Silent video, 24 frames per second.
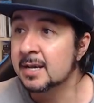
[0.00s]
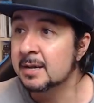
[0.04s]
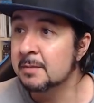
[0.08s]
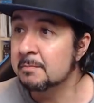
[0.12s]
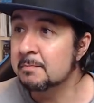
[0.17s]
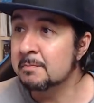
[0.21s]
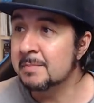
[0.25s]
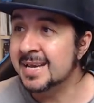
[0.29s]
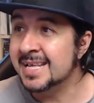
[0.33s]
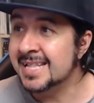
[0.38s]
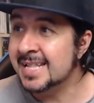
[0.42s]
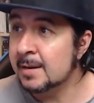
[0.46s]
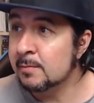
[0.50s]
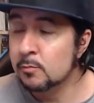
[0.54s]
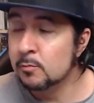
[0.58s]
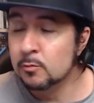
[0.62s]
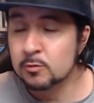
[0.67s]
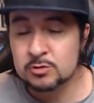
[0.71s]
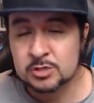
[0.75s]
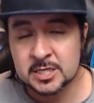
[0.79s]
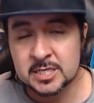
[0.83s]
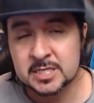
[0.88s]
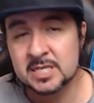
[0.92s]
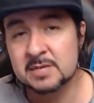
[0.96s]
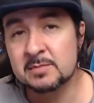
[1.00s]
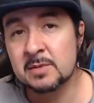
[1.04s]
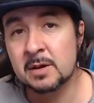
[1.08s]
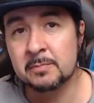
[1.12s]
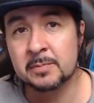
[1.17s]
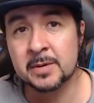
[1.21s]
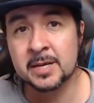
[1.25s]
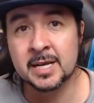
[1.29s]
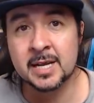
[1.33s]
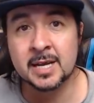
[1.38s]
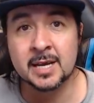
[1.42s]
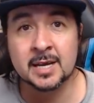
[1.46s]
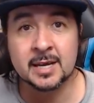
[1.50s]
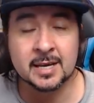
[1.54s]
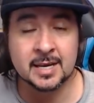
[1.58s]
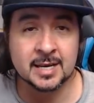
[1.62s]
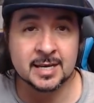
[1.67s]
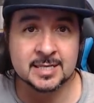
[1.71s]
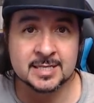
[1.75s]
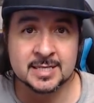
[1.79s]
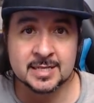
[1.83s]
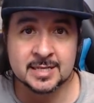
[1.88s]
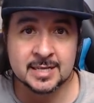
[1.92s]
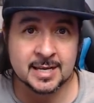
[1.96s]
Me da muchísima pena que
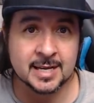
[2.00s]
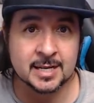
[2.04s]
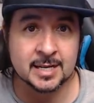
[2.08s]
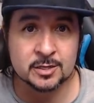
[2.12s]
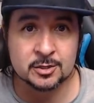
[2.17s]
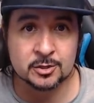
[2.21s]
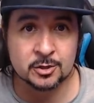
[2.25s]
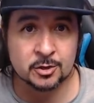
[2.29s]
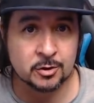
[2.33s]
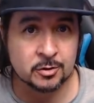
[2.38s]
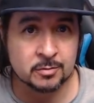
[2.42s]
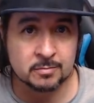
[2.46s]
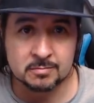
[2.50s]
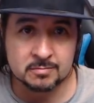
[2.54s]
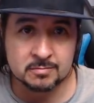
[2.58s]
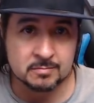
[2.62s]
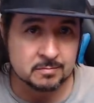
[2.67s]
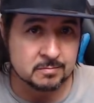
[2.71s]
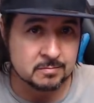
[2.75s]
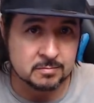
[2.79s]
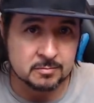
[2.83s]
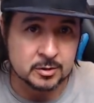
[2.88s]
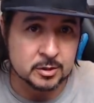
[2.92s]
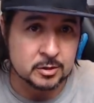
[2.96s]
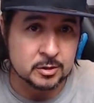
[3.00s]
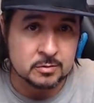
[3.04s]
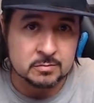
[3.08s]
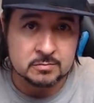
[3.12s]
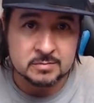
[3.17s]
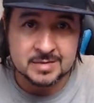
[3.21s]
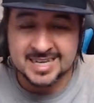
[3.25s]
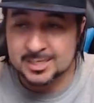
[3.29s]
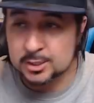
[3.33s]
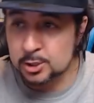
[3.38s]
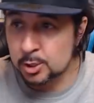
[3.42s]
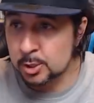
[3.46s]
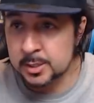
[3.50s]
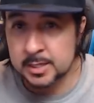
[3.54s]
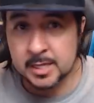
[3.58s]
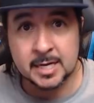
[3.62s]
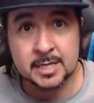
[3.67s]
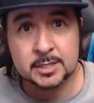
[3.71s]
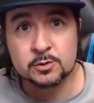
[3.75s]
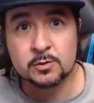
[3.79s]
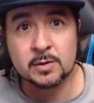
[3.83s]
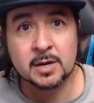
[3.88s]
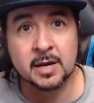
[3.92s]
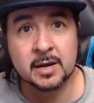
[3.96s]
este director, bueno, destrozara
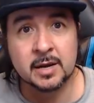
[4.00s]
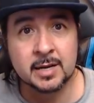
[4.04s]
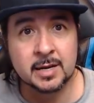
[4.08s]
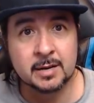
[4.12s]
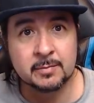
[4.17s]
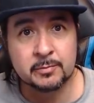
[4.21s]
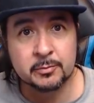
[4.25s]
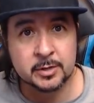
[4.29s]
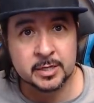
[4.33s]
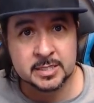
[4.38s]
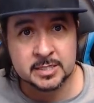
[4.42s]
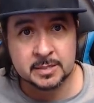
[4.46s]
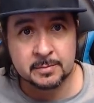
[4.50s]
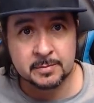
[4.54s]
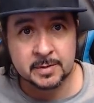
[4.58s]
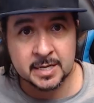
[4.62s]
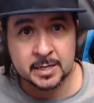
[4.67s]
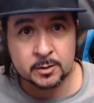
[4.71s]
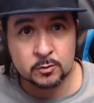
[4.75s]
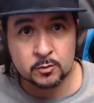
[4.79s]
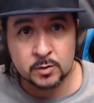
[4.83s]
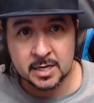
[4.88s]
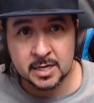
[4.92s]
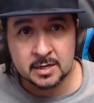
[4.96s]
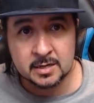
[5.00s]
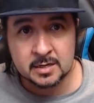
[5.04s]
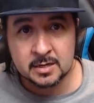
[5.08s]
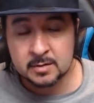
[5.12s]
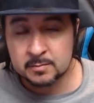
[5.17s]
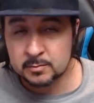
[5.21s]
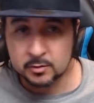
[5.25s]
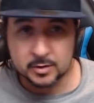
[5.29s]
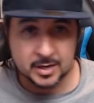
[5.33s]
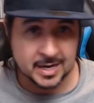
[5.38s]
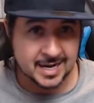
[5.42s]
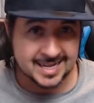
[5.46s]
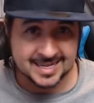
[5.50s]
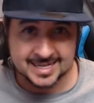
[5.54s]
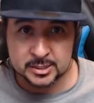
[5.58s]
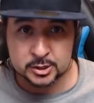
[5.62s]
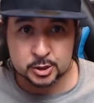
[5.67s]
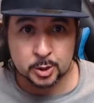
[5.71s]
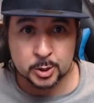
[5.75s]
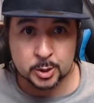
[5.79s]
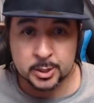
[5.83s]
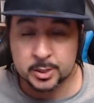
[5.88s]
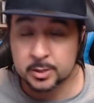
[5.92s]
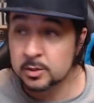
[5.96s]
su carrera por esta película, porque la
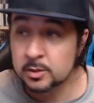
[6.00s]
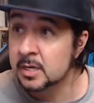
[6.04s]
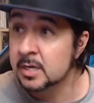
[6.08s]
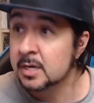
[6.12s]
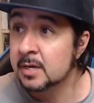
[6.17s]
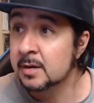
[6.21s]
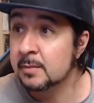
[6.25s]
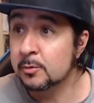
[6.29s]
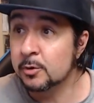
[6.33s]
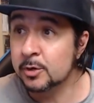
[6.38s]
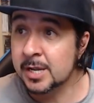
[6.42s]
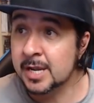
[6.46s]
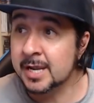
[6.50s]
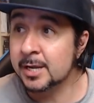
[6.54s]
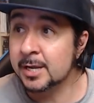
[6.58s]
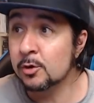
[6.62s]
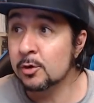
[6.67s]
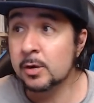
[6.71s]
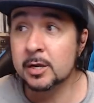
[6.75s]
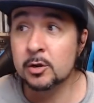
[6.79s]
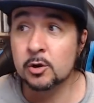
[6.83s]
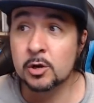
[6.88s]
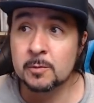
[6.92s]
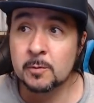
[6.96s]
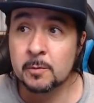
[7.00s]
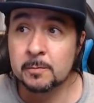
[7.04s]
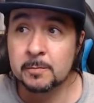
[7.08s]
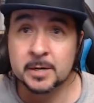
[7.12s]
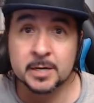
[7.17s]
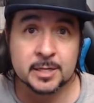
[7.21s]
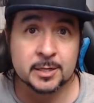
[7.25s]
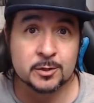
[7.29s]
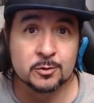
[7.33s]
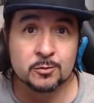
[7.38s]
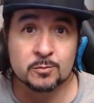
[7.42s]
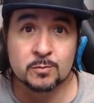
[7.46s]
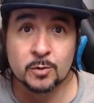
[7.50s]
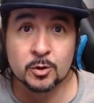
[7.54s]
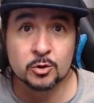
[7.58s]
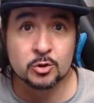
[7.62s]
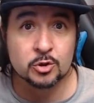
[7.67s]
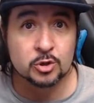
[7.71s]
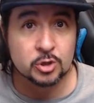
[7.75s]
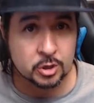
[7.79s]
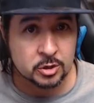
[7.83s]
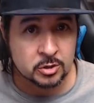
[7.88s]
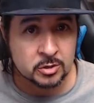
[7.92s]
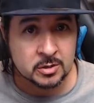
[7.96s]
destrozó, porque creo que nos hemos perdido un
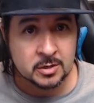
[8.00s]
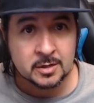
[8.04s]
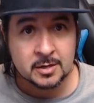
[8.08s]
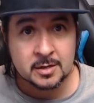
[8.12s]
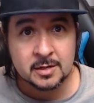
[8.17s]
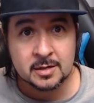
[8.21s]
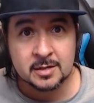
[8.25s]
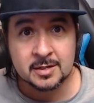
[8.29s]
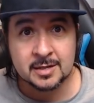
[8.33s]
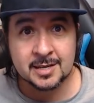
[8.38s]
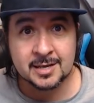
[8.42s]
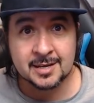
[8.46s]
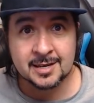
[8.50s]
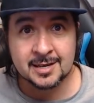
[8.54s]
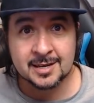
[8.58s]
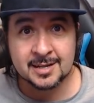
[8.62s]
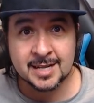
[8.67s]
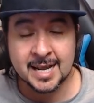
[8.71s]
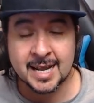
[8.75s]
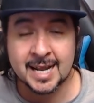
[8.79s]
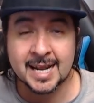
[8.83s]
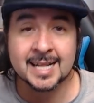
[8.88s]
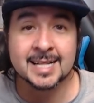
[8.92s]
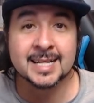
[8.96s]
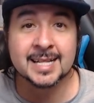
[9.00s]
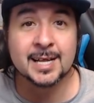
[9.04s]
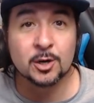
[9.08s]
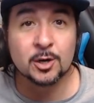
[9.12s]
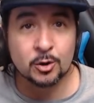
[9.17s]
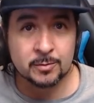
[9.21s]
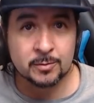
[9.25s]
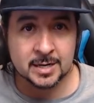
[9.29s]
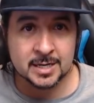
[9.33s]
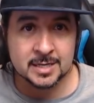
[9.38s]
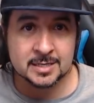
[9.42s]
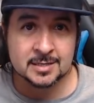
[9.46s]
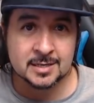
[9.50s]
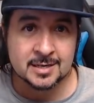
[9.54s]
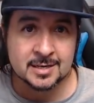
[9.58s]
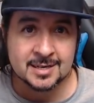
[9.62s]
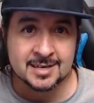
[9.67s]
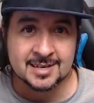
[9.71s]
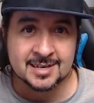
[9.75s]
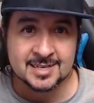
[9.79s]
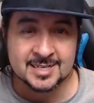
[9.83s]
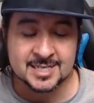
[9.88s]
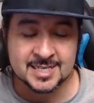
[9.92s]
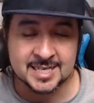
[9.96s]
montón de, de grandes obras
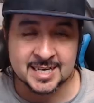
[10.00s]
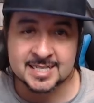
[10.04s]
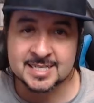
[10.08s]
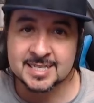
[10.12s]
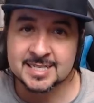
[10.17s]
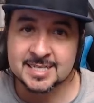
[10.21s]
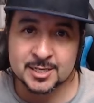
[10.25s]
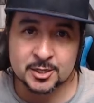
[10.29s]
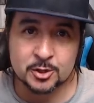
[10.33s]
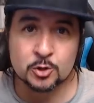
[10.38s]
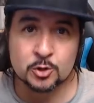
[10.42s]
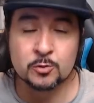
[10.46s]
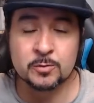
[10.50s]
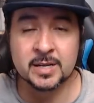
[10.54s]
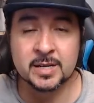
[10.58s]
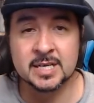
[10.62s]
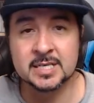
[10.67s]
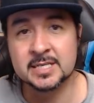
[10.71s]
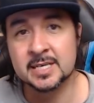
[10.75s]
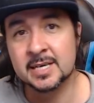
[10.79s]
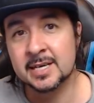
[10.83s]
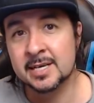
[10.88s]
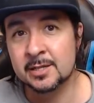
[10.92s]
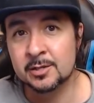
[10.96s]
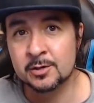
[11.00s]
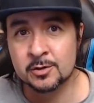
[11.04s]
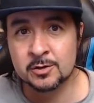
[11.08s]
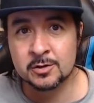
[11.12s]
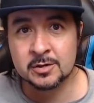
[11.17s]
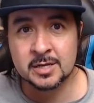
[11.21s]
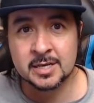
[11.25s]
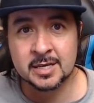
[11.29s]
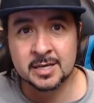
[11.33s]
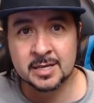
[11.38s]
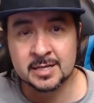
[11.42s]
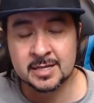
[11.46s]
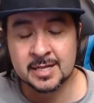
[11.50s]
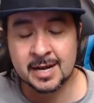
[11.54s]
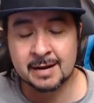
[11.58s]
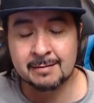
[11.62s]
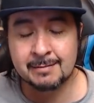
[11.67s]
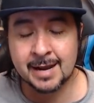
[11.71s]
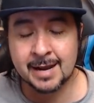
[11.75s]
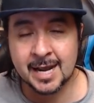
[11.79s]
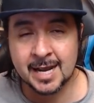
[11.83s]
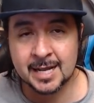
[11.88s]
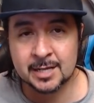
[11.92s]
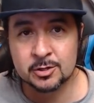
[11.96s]
si este señor hubiera seguido eh,
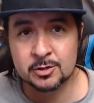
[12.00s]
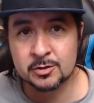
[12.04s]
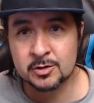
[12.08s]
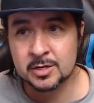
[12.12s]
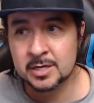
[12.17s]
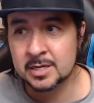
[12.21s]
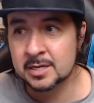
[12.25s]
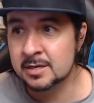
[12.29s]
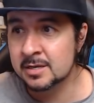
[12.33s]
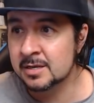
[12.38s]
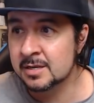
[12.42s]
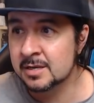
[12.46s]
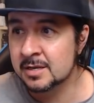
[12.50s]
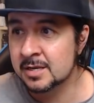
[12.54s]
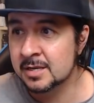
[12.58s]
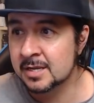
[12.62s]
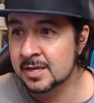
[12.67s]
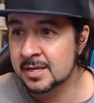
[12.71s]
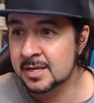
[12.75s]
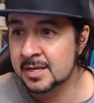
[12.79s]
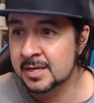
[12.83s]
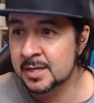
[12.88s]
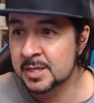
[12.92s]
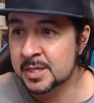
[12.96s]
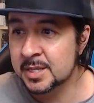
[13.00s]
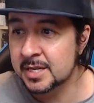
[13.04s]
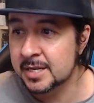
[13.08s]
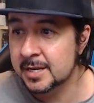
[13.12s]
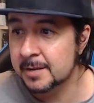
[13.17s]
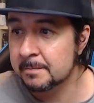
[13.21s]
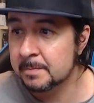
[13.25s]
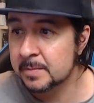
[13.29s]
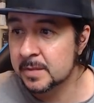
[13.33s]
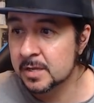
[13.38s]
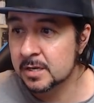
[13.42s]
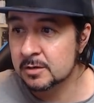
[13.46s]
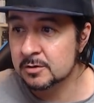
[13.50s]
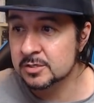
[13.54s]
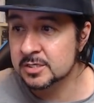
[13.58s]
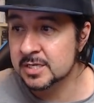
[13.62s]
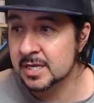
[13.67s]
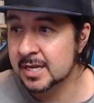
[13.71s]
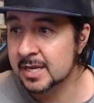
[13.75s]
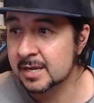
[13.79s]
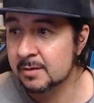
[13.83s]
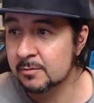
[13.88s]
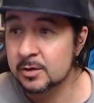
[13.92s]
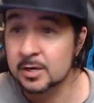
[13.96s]
trabajando en, el cine.
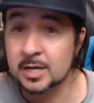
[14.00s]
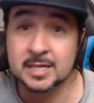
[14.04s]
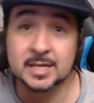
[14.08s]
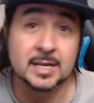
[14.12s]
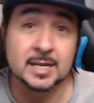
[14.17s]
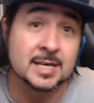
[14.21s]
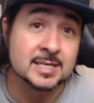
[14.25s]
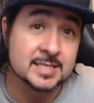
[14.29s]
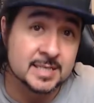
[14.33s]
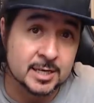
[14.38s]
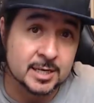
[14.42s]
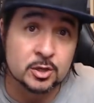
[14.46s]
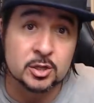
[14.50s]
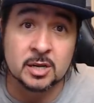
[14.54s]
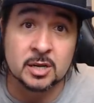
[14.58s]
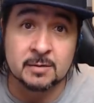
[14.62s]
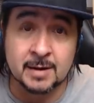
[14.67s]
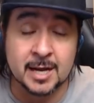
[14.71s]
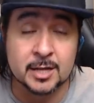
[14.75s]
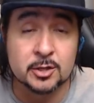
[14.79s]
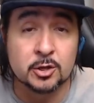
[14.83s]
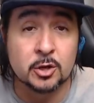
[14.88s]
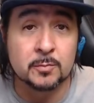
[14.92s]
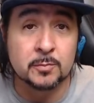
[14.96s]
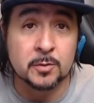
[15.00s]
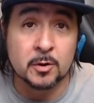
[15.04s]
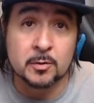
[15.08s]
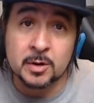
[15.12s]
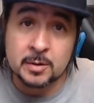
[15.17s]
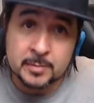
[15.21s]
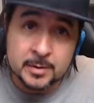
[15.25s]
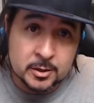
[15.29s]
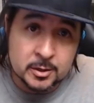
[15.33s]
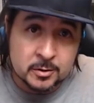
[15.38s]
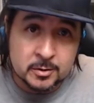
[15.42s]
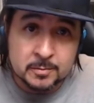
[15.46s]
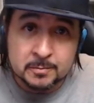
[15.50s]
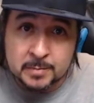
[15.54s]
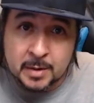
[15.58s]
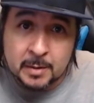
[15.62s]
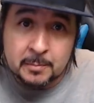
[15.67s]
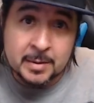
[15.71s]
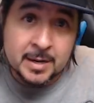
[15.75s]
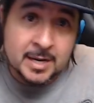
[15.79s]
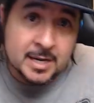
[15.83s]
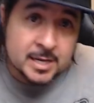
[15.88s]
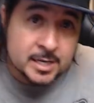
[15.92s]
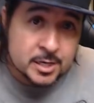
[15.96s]
Cosa que, bueno, ha, seguido trabajando el pobre, pero en
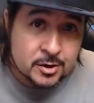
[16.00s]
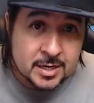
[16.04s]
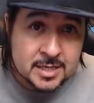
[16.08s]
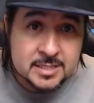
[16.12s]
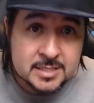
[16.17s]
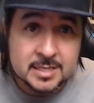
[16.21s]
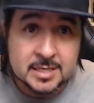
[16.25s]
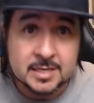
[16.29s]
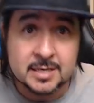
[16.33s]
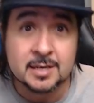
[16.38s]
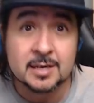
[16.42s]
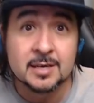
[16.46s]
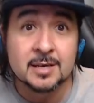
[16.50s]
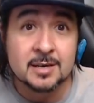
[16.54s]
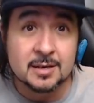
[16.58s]
papelillos así.